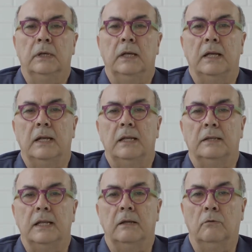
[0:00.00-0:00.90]
ela
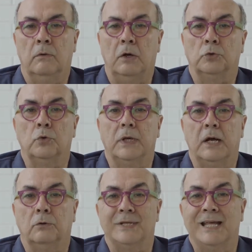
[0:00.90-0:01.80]
tem um alto
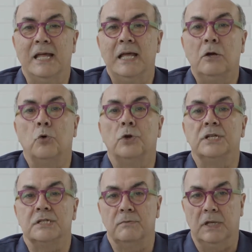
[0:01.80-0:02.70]
grau de
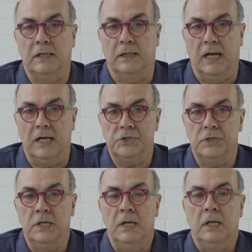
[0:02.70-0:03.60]

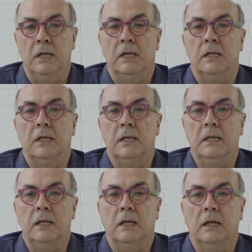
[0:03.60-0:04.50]
reconhecibilidade
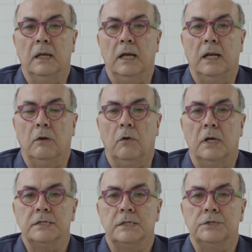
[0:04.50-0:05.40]
e ela
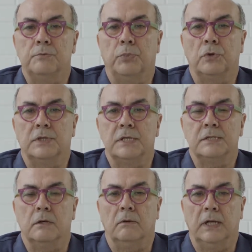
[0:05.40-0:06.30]
goza de
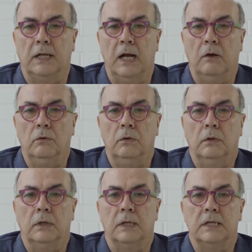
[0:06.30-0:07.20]
proteção legal
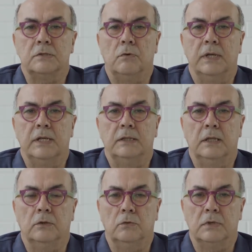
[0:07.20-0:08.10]
nas
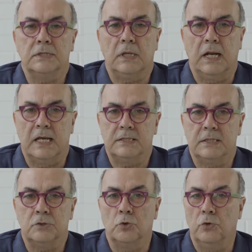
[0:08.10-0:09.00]
42
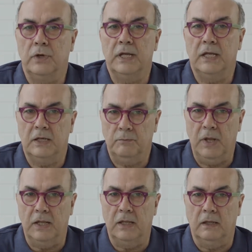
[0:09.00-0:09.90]
classes do
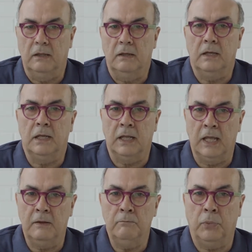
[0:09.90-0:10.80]
INPI.
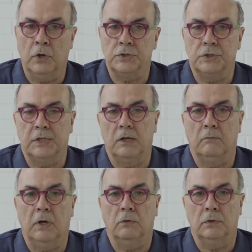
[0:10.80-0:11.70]
Ninguém pode ter
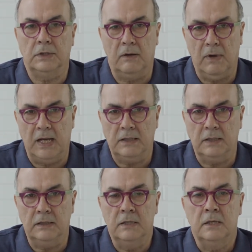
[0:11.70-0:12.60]
uma outra
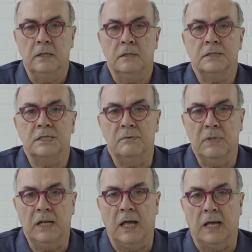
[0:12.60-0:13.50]
marca
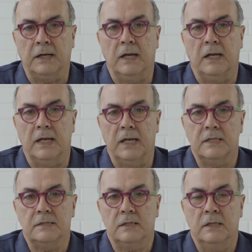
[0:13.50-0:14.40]
similar a
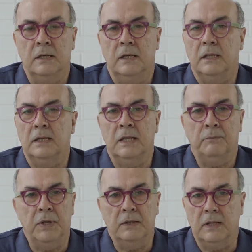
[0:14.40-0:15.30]
essa
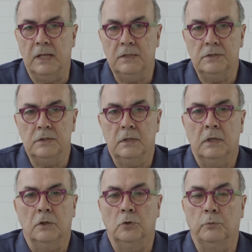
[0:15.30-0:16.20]
independente
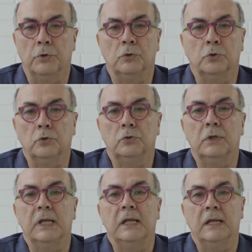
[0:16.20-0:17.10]
do produto
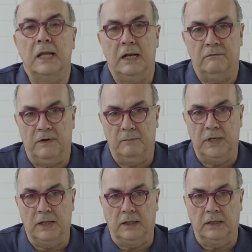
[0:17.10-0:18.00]
em que ela
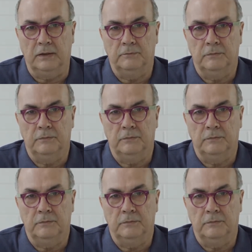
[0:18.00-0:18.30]
fabrica.